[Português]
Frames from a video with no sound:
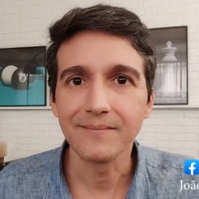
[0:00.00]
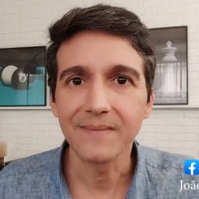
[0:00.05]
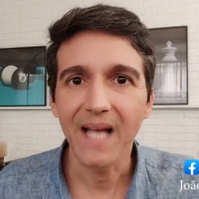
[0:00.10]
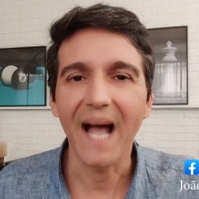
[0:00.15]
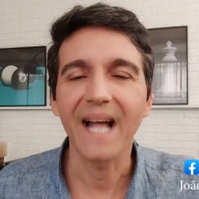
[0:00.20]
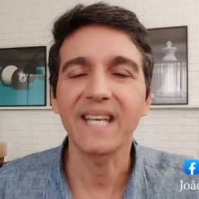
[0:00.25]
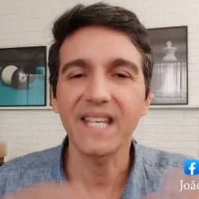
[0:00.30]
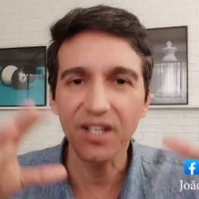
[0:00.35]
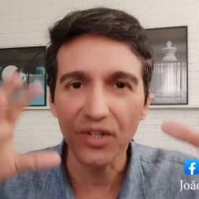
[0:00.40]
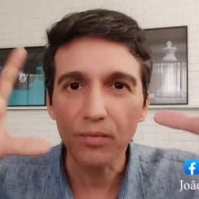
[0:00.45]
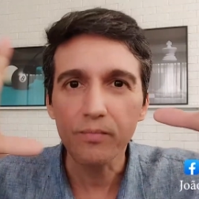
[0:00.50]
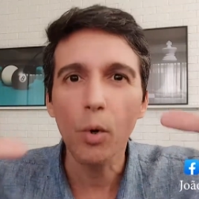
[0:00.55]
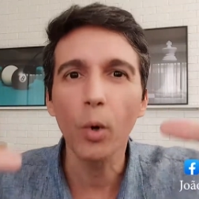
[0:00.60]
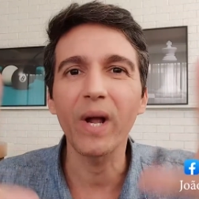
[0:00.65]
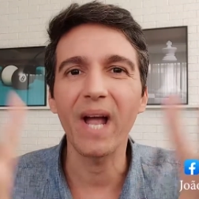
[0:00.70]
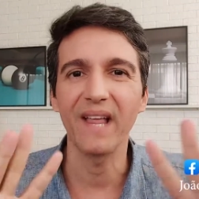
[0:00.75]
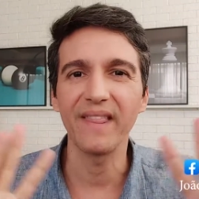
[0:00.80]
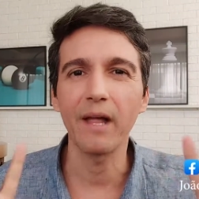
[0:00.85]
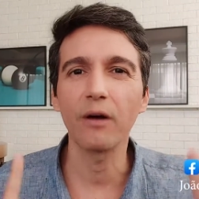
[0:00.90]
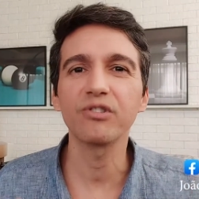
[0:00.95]
Aqui no meu
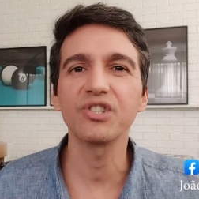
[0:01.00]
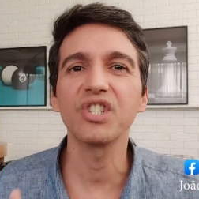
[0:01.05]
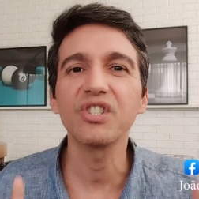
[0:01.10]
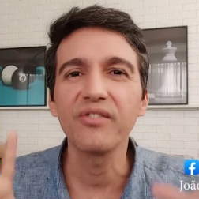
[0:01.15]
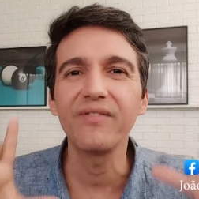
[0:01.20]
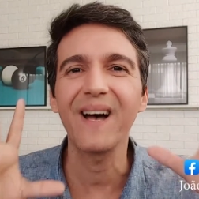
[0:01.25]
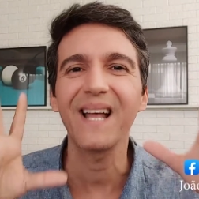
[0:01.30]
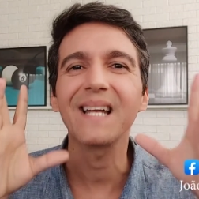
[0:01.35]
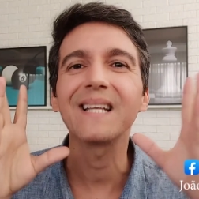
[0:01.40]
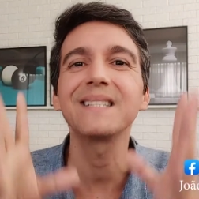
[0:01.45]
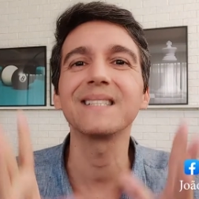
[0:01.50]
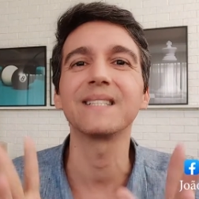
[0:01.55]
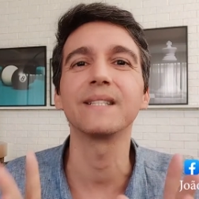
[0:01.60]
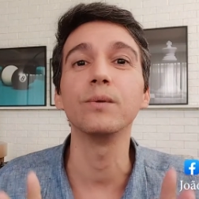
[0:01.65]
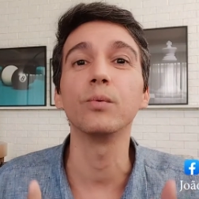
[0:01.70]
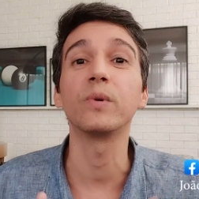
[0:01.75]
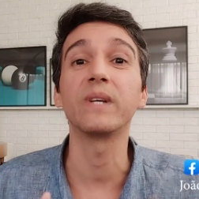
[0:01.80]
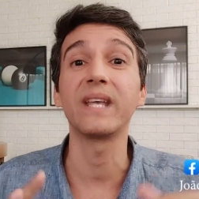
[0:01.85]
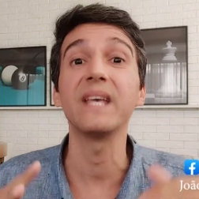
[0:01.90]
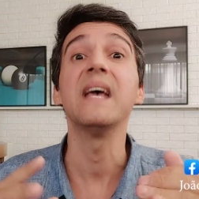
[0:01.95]
canal a gente fala assim o
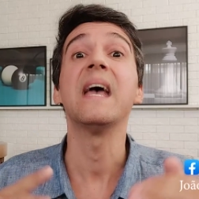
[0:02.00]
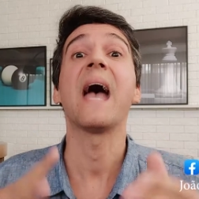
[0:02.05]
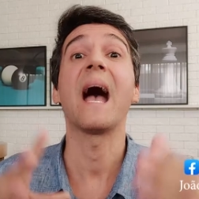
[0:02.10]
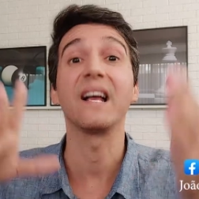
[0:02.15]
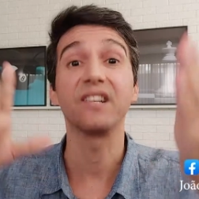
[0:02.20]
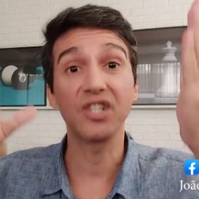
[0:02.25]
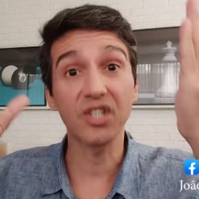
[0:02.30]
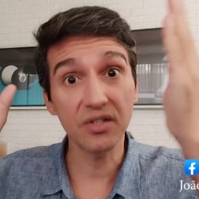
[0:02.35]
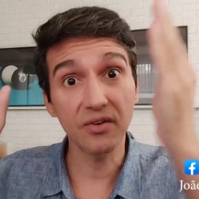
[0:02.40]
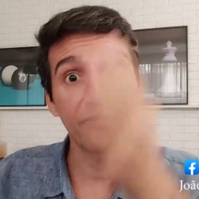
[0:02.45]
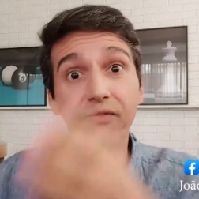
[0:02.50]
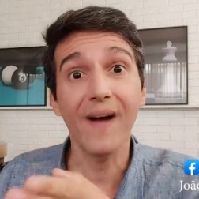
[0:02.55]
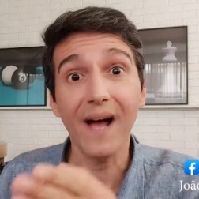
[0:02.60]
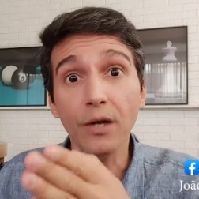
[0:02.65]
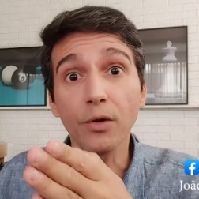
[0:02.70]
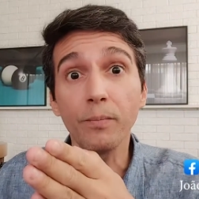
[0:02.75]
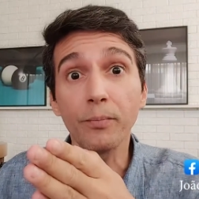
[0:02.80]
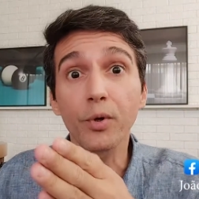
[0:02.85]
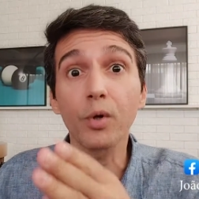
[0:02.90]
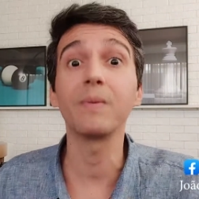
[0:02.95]
que? A gente fala
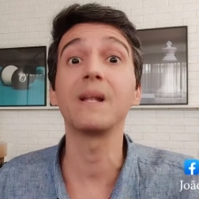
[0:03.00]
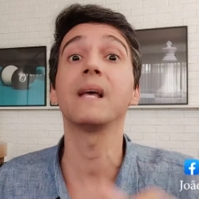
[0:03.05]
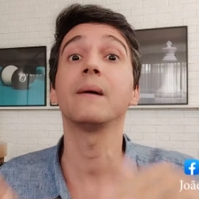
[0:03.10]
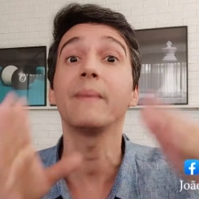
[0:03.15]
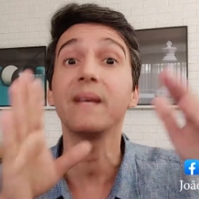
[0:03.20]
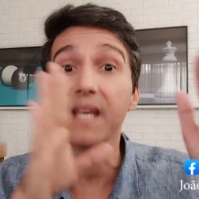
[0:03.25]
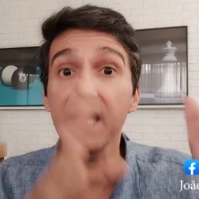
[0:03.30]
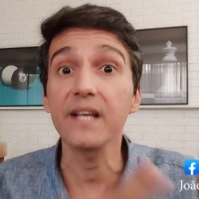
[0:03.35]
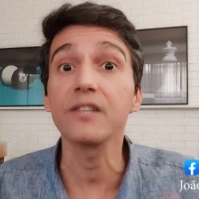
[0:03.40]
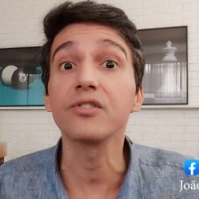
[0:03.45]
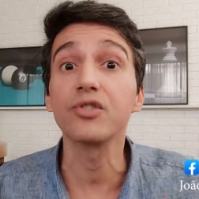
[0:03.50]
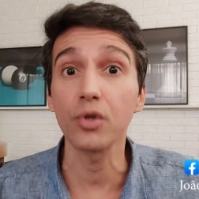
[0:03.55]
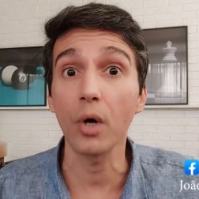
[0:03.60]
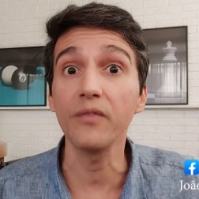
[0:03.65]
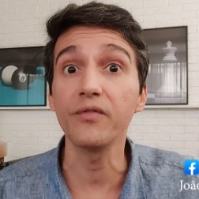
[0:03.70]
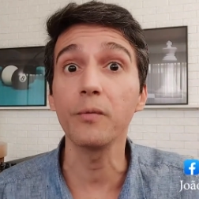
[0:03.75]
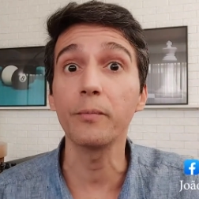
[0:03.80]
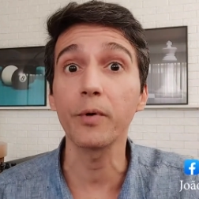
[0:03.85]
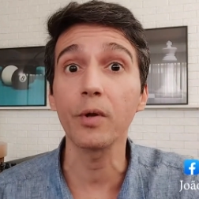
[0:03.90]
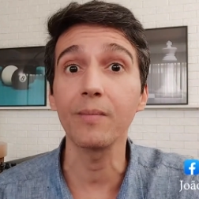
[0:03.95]
o problema e
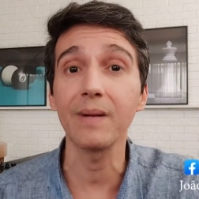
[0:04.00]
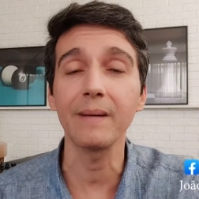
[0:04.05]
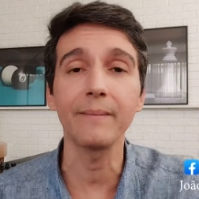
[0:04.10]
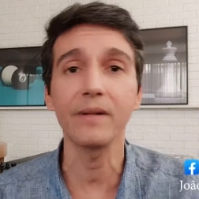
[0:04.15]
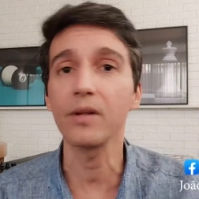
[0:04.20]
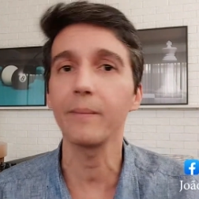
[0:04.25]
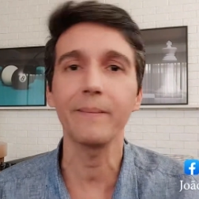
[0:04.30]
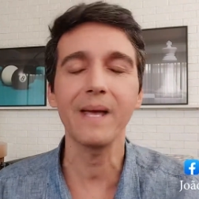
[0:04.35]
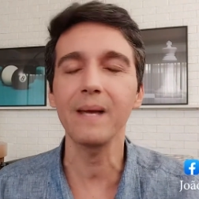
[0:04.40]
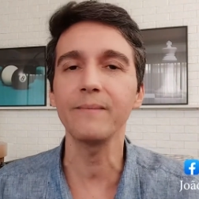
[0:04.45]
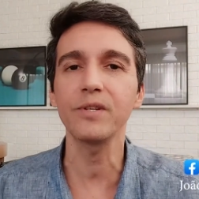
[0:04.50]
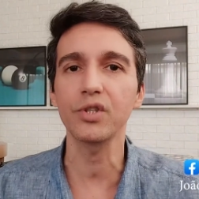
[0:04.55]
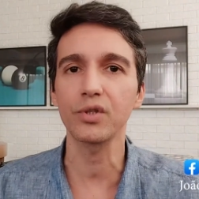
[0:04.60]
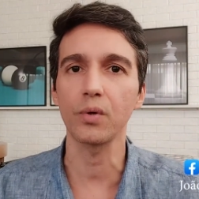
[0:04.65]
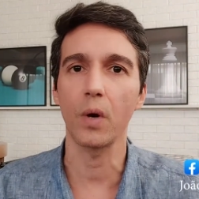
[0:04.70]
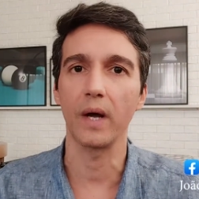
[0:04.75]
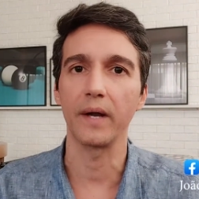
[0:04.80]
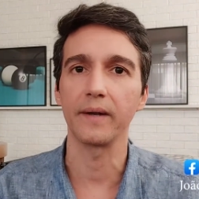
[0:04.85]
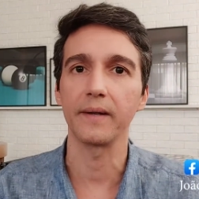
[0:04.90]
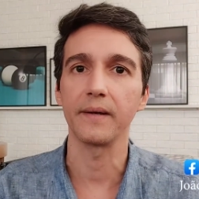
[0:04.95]
resolve o problema na mesma
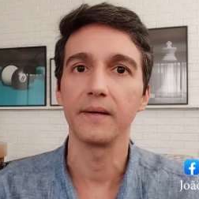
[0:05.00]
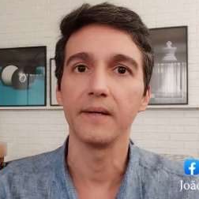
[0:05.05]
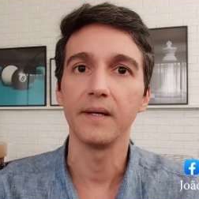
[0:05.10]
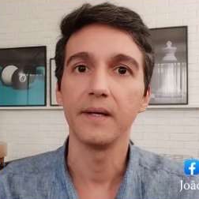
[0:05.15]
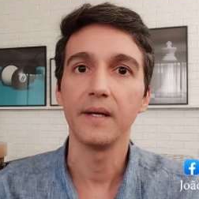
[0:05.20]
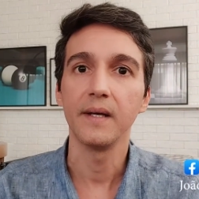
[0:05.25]
história.